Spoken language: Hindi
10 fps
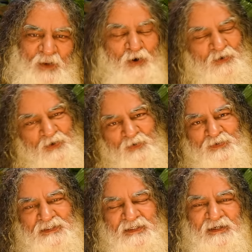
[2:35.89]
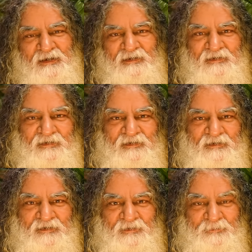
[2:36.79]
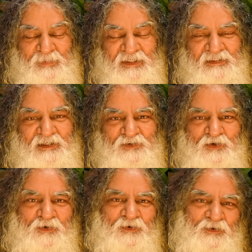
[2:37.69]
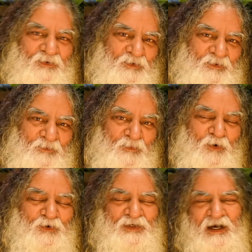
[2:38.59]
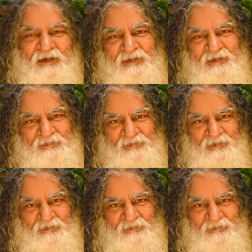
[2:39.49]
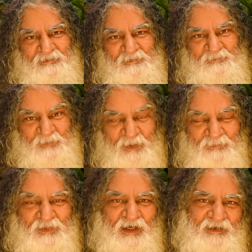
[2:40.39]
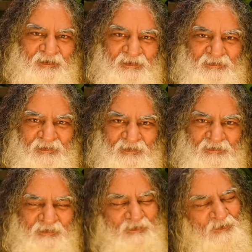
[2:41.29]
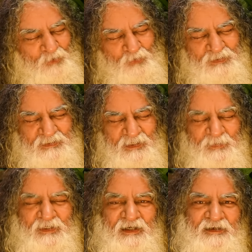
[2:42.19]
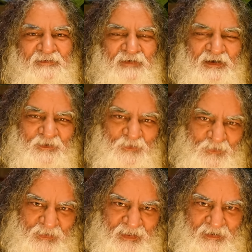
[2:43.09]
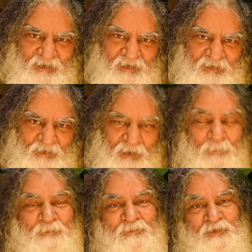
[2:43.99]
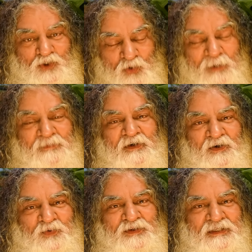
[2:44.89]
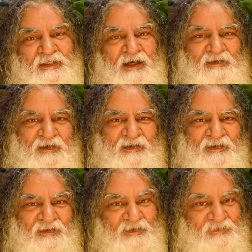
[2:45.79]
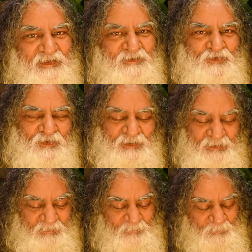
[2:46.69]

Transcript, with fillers: और गरुड़ जी के भीतर जो मोह छा गया था भ्रम छा गया था उस सभी का निवारण हो गया अब स्वयं गरुड़ जी क्या कह रहे हैं यह सुनिए